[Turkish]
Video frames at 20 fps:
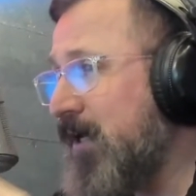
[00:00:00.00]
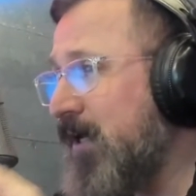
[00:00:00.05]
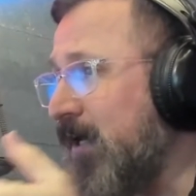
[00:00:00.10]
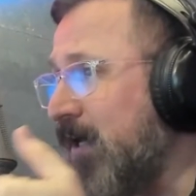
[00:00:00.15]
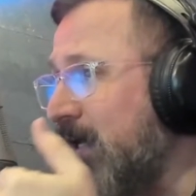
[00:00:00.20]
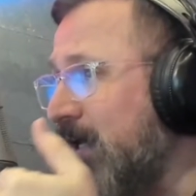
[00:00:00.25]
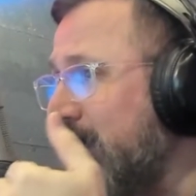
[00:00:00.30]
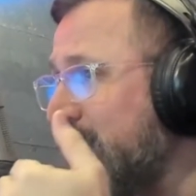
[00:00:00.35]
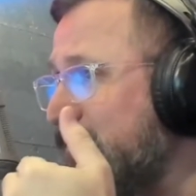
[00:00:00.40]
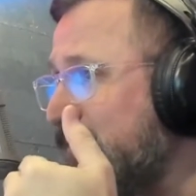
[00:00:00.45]

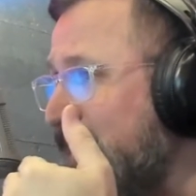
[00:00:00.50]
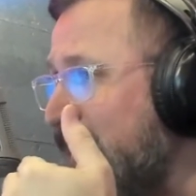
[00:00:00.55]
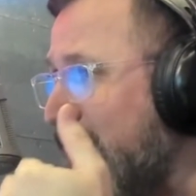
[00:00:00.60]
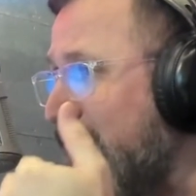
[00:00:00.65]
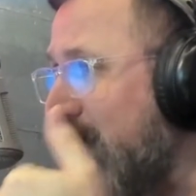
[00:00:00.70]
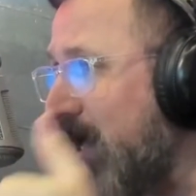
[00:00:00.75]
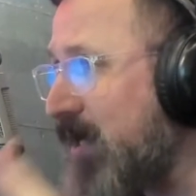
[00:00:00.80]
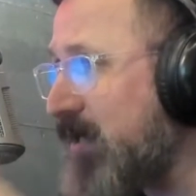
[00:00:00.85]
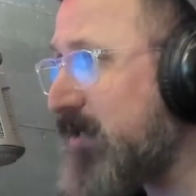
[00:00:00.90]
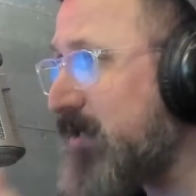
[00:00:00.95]
hem de
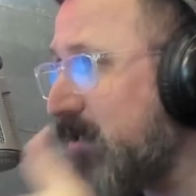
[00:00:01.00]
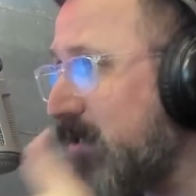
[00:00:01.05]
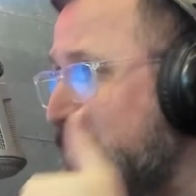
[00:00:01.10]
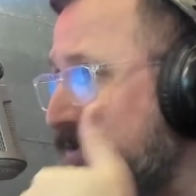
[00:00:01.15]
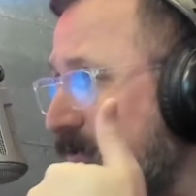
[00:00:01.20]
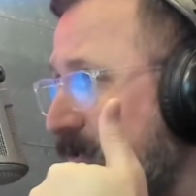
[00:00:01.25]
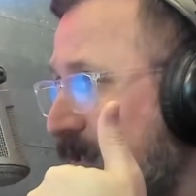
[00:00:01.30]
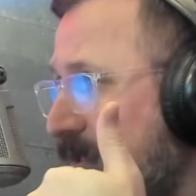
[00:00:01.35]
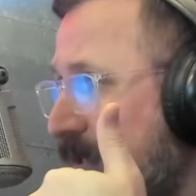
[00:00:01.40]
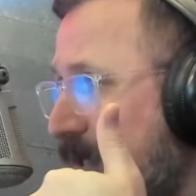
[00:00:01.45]

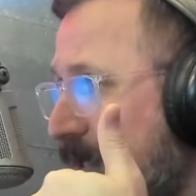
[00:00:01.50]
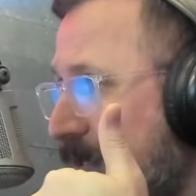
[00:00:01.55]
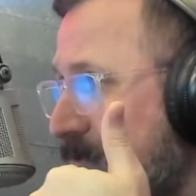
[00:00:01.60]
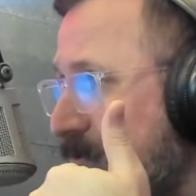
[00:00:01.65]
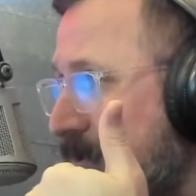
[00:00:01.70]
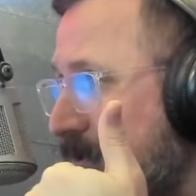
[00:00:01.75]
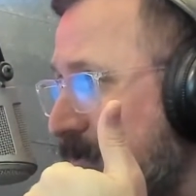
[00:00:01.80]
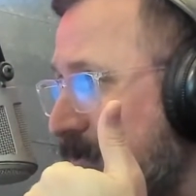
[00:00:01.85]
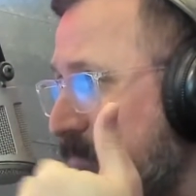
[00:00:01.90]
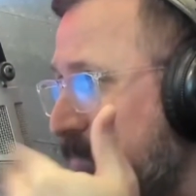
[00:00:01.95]
herkesten her
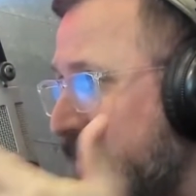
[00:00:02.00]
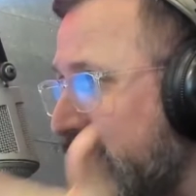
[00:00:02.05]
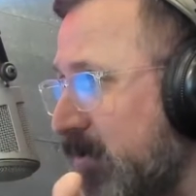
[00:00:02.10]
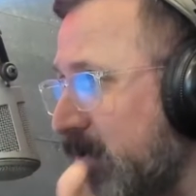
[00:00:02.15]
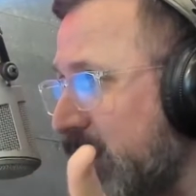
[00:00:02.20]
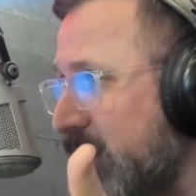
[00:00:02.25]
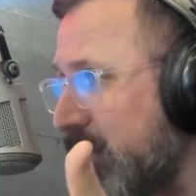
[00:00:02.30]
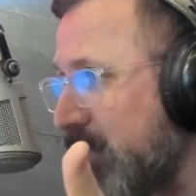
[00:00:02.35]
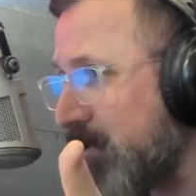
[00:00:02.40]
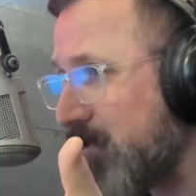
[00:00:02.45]
şeyi
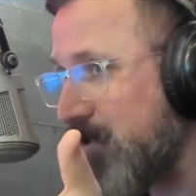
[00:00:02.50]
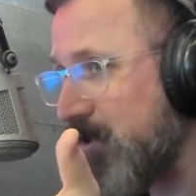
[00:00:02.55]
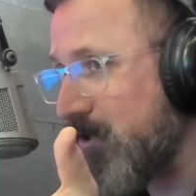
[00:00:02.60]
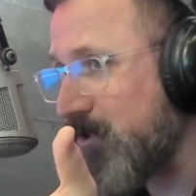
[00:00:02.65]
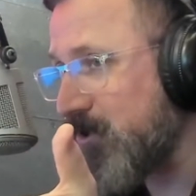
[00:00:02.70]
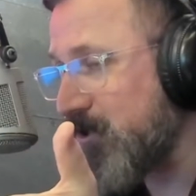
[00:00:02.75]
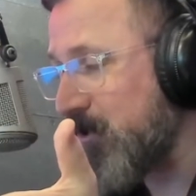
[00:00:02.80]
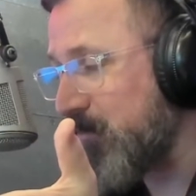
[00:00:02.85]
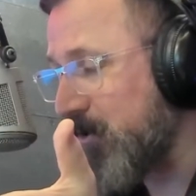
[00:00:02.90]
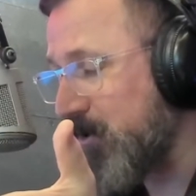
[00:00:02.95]
bekleyerek
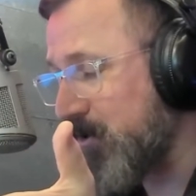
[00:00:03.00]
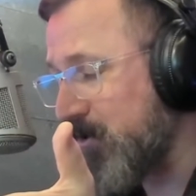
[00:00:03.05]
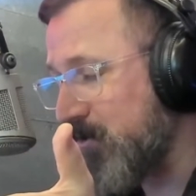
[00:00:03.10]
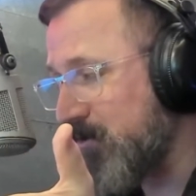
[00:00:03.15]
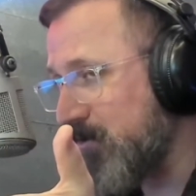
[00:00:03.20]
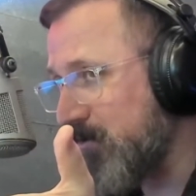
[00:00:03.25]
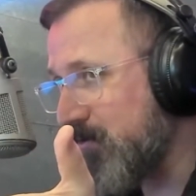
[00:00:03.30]
yaşamak.